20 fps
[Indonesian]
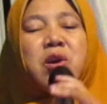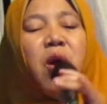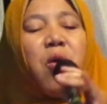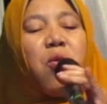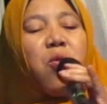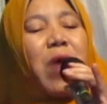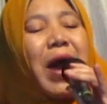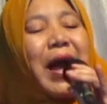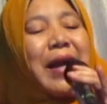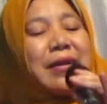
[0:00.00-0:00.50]

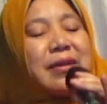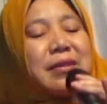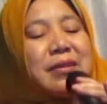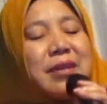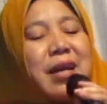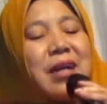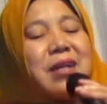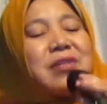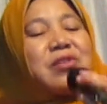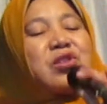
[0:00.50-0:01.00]

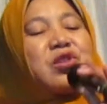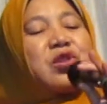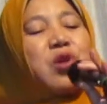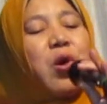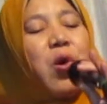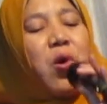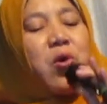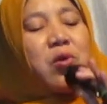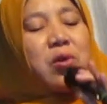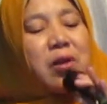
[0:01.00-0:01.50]
gawanteng
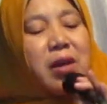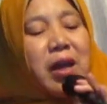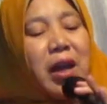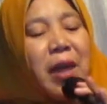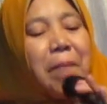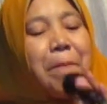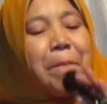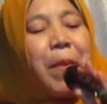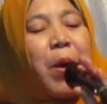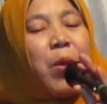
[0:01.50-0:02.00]

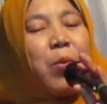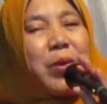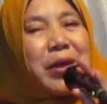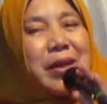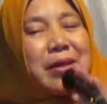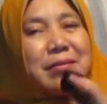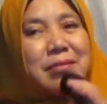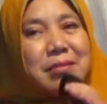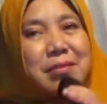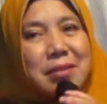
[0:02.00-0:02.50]
soge
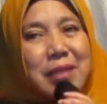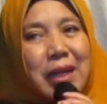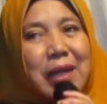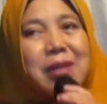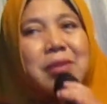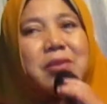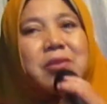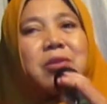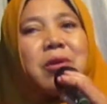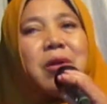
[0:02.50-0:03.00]

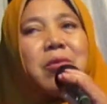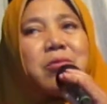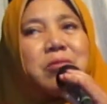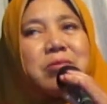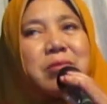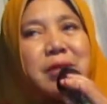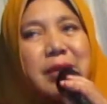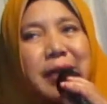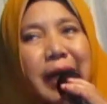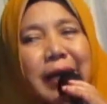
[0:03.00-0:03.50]
pewinter
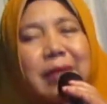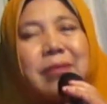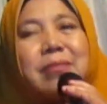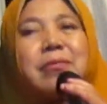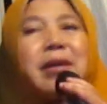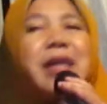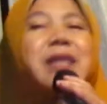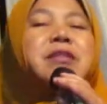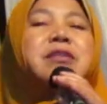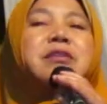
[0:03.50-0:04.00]

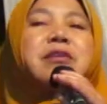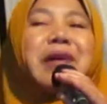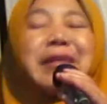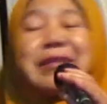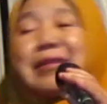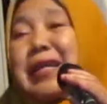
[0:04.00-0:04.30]
kuning wis